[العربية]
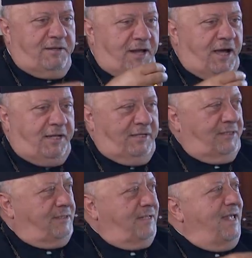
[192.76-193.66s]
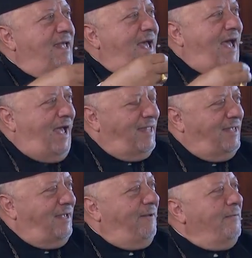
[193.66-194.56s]
راكز
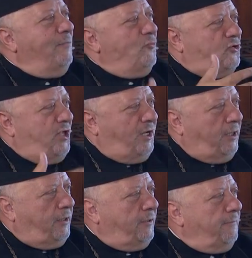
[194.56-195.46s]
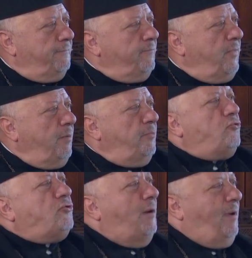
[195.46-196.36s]
هادئ مستقر
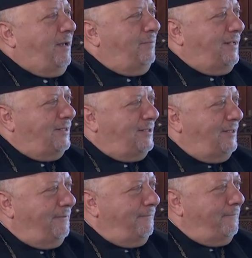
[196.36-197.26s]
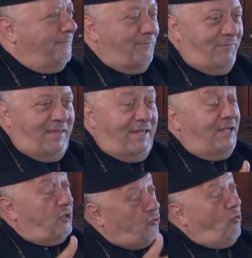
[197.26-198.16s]
بيجوش على المحكمة الكنسية
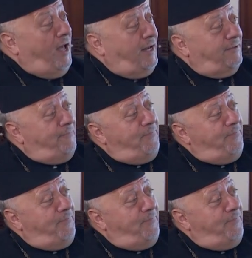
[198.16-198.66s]
السؤال